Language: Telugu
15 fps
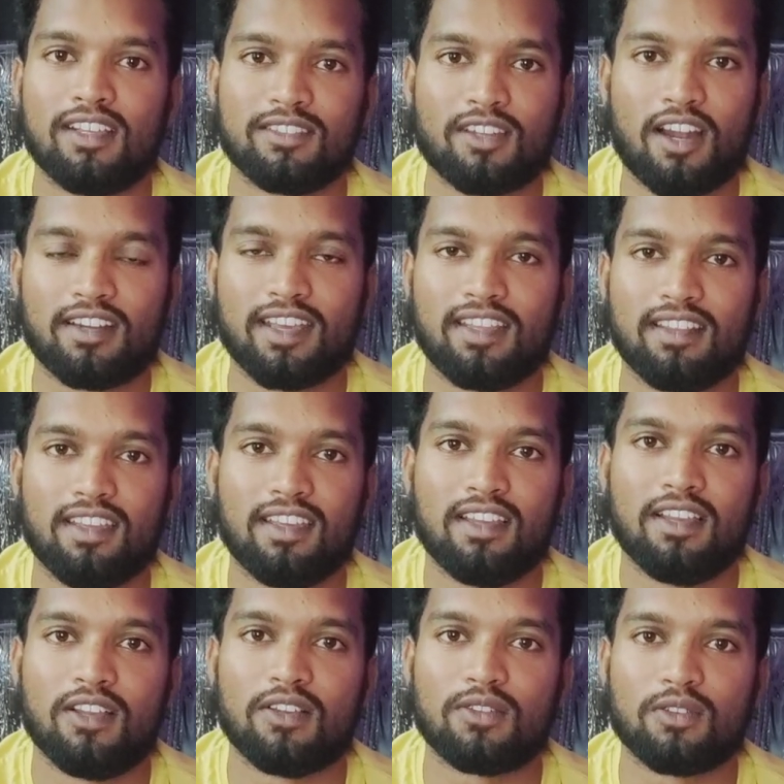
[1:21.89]
స్టార్ట్ అయింది
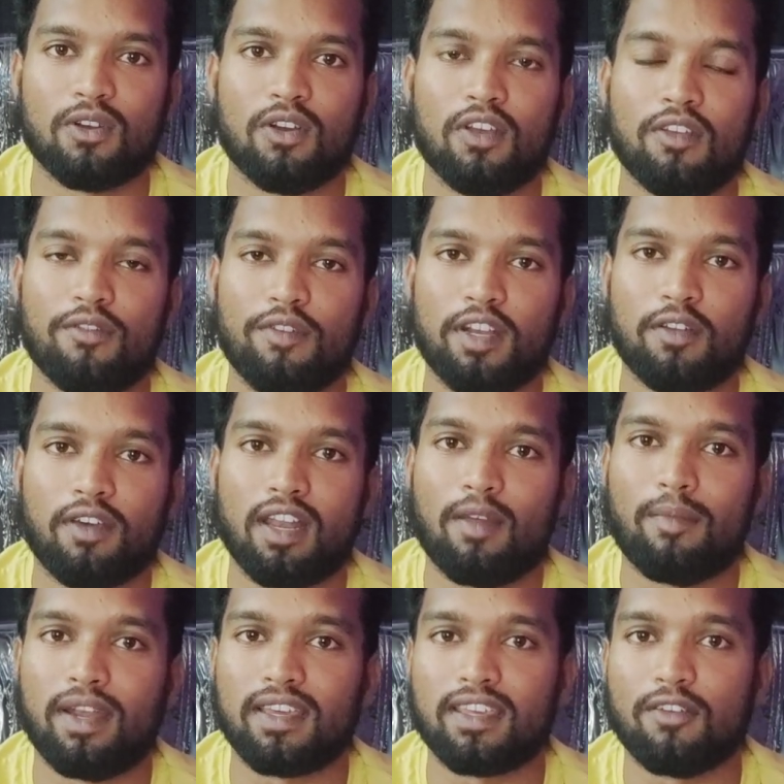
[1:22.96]
సో వీటి వల్ల
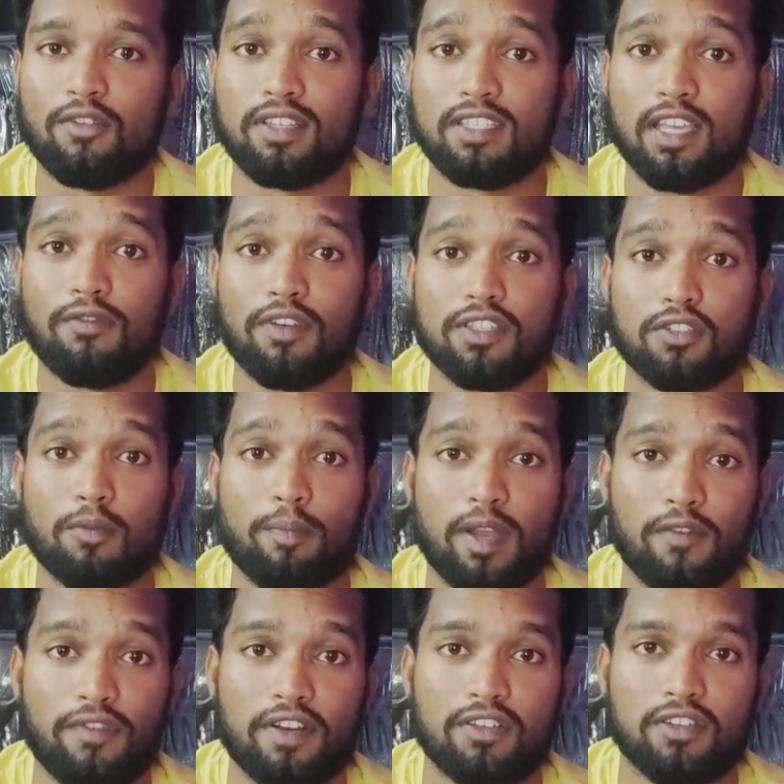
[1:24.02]
మనకి వచ్చే ఫస్ట్
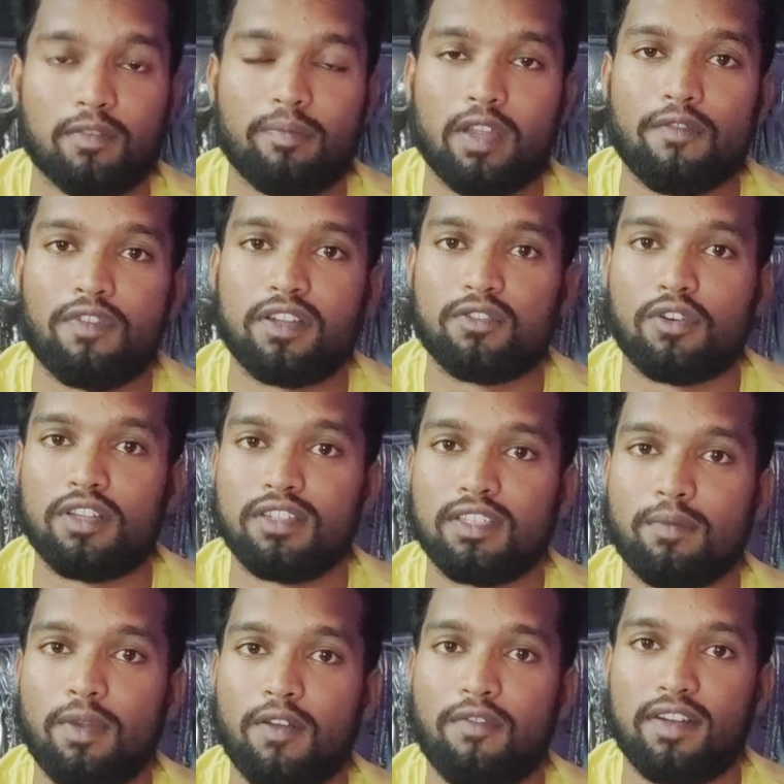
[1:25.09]
బెనిఫిట్స్ బెనిఫిట్స్ గురించి
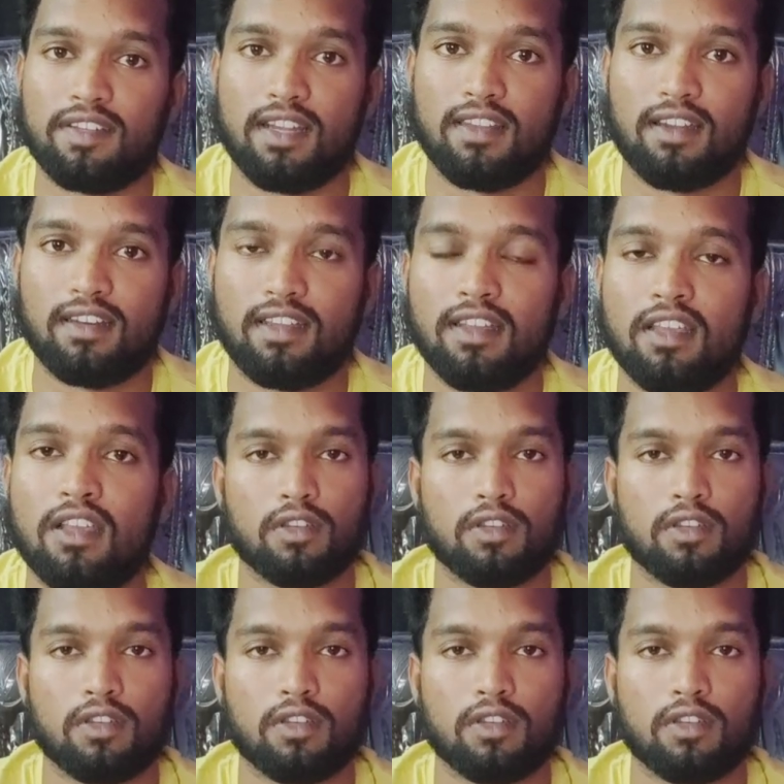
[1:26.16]
బెనిఫిట్స్ ఏంటంటే